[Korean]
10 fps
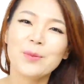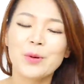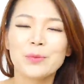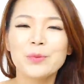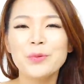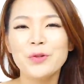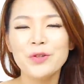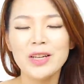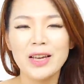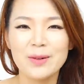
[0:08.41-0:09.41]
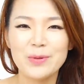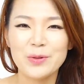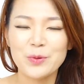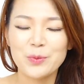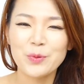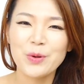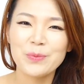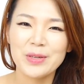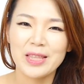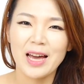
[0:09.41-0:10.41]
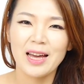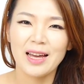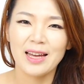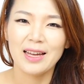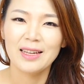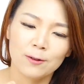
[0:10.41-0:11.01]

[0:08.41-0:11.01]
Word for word: 명품 스윙 이미지 프로입니다.